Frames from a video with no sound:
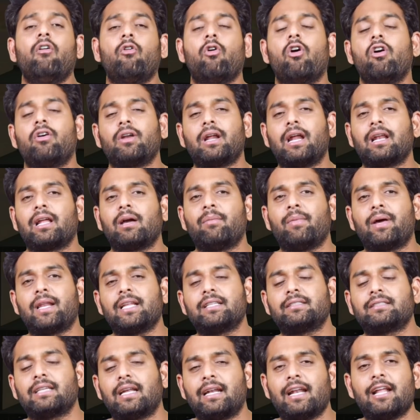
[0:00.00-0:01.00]
ఓవరాల్గా మరి
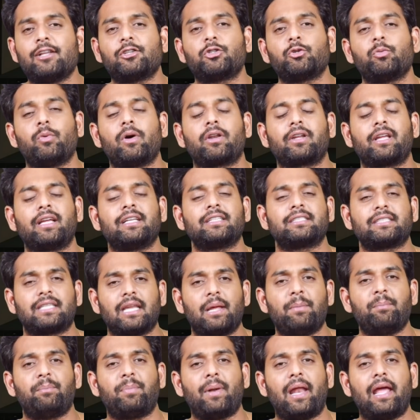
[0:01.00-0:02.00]
చెన్నై సూపర్ కింగ్స్
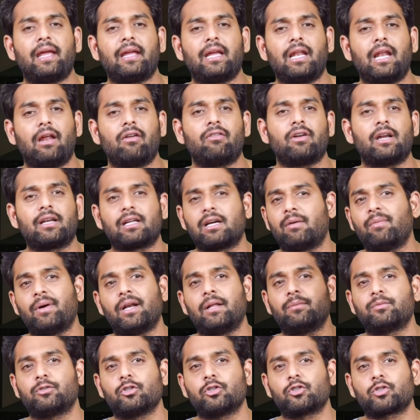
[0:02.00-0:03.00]
టీం ప్లేయింగ్ ఇలెవెన్ కనుక
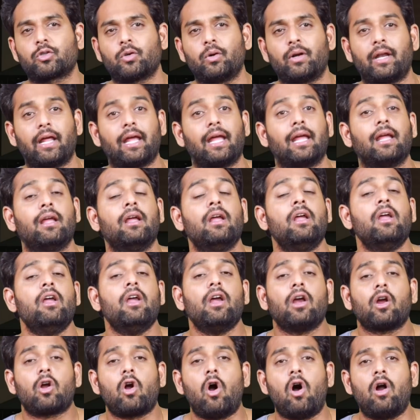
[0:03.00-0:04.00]
మనం చూసుకుంటే
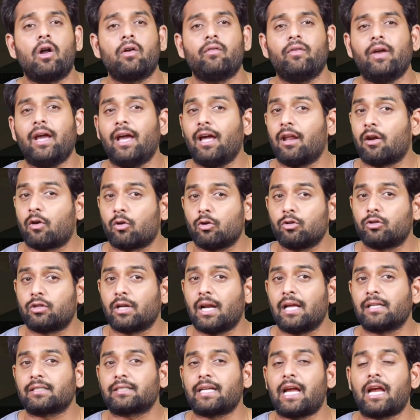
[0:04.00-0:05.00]
కాన్వే
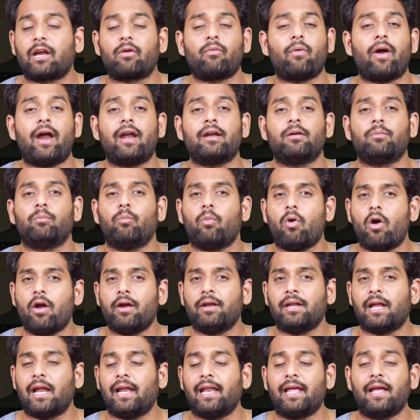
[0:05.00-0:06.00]
రుతురాజ్ గైక్వాడ్
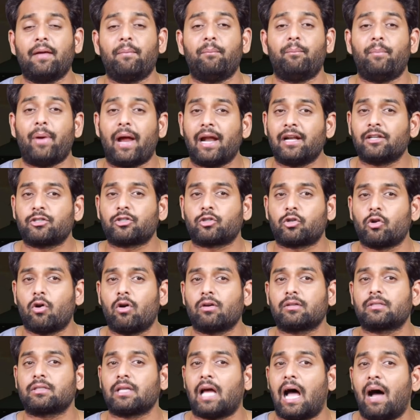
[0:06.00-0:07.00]
మోయిన్ అలీ బెన్
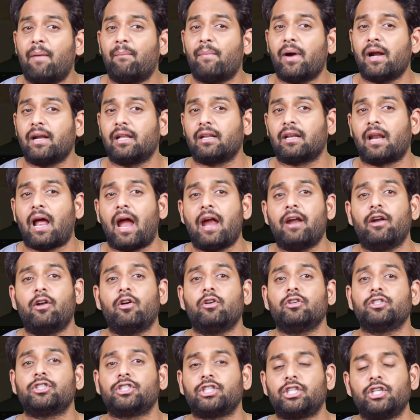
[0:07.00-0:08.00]
స్టోక్స్ అంబటి
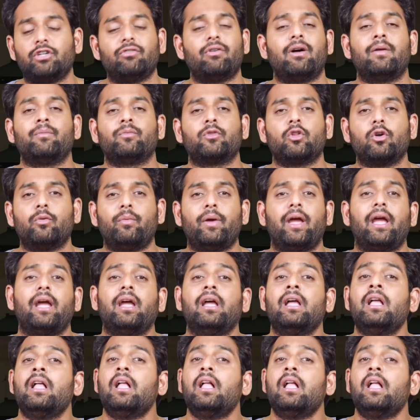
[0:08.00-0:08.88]
రాయుడు శివం దుబే